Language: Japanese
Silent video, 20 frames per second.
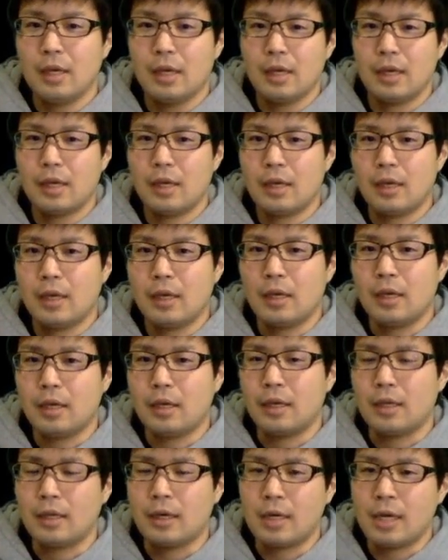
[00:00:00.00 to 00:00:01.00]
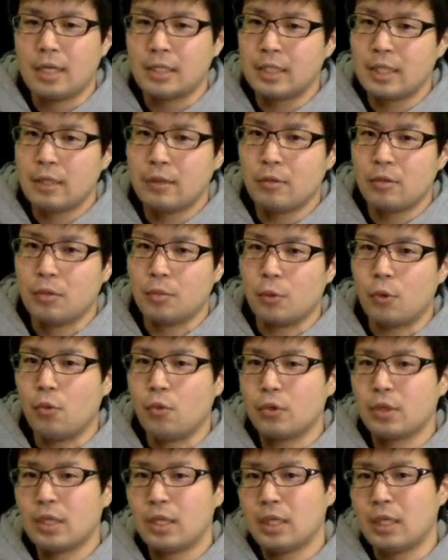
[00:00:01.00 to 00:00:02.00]
えラージ N よりも大
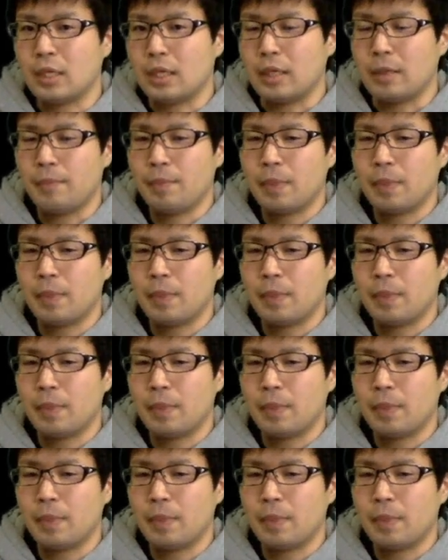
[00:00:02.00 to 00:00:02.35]
きい